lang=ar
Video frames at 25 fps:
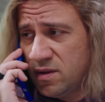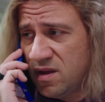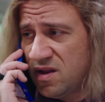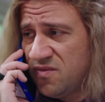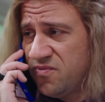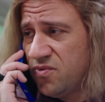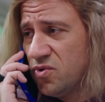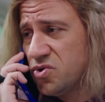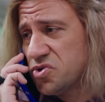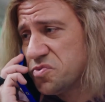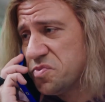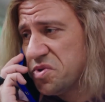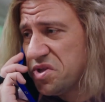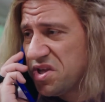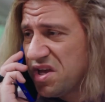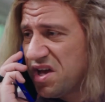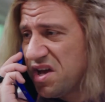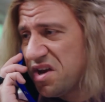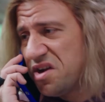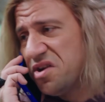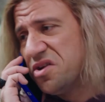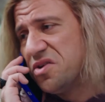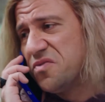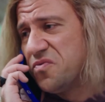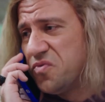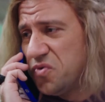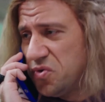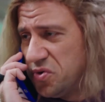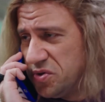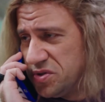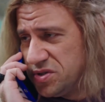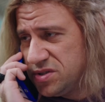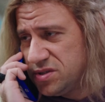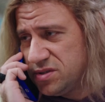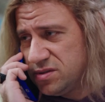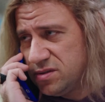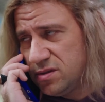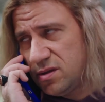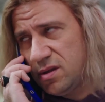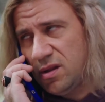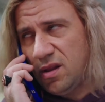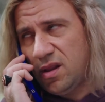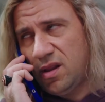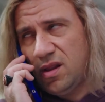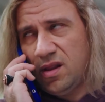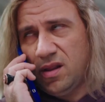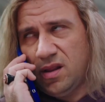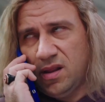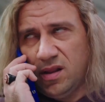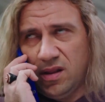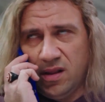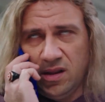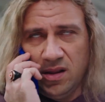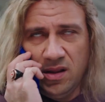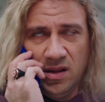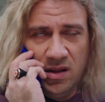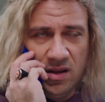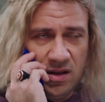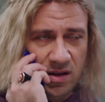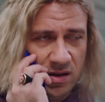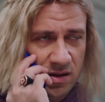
الفلوس بتغير النفوس تقول ايه انت